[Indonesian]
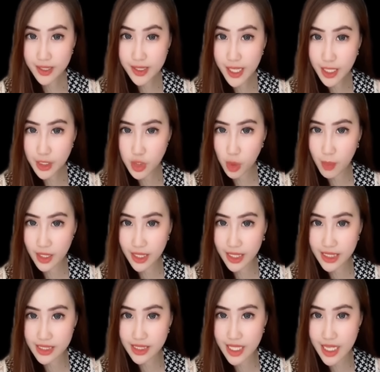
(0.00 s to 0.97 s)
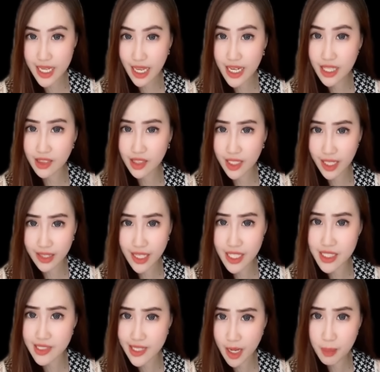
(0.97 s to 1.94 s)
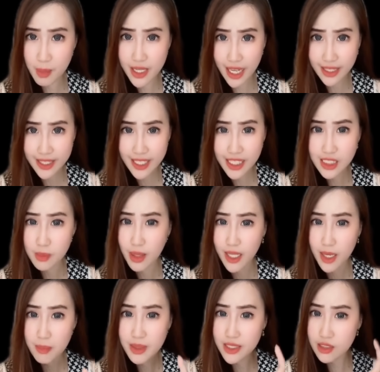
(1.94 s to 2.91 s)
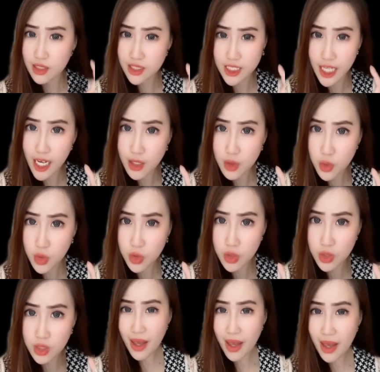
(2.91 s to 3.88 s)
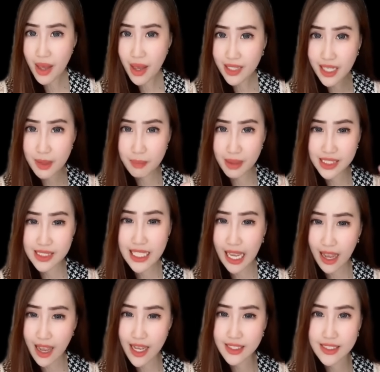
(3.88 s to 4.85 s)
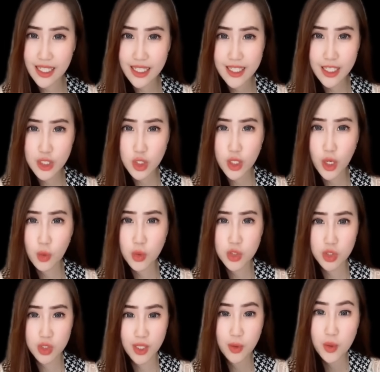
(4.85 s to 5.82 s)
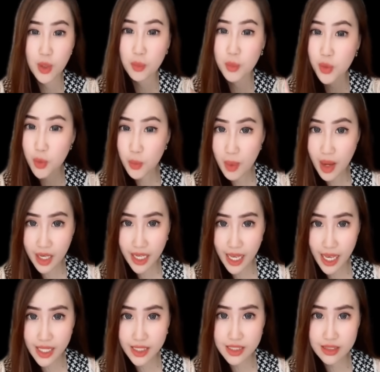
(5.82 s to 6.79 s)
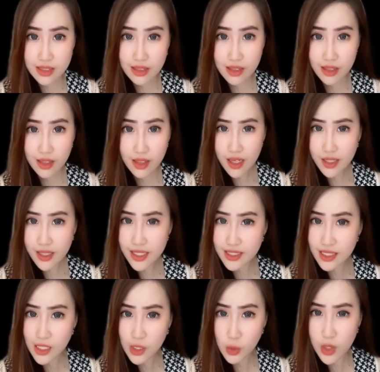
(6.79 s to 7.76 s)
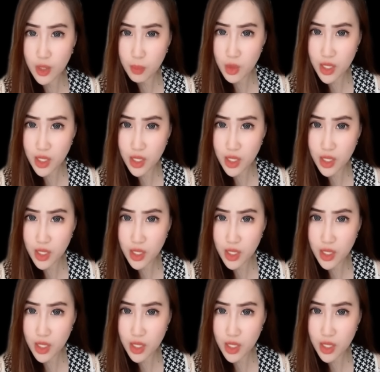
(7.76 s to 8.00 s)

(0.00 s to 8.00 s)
coba ke istrinya dan ternyata istrinya melihat dia sebagai Mr. Shadow. Bahkan pas dia ngaca, dia juga wujudnya udah berubah guys. Di situ dia mulai